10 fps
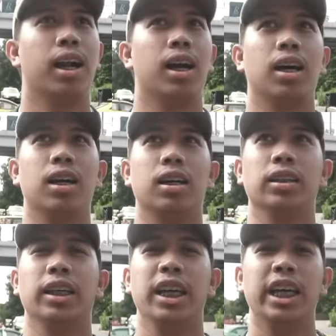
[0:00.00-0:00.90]
parang
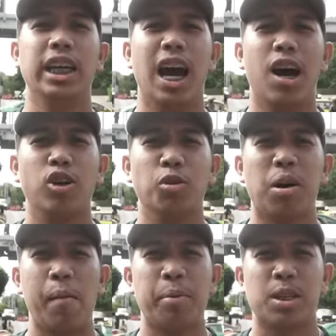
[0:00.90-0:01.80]
nahihiya ako
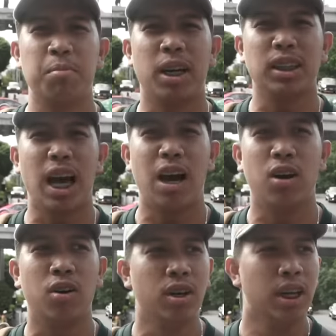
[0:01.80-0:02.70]
lumapit sa mga
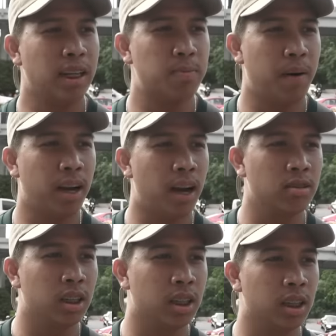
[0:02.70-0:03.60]
tao. Guys, parang
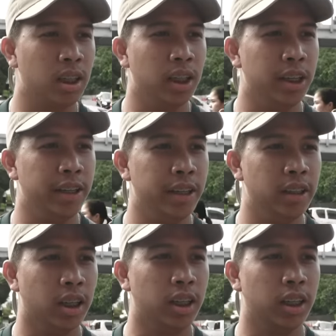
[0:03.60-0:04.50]
ako naging,
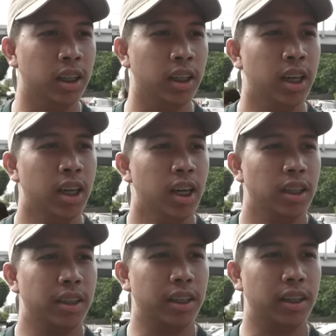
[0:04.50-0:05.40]
nagiging,
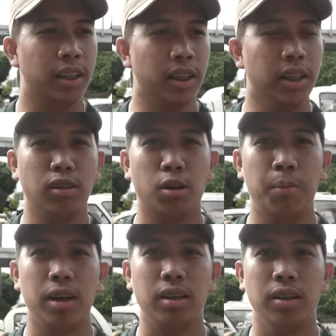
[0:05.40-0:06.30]
nagiging
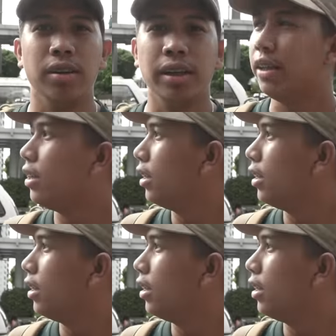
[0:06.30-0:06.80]
introvert ngayon eh.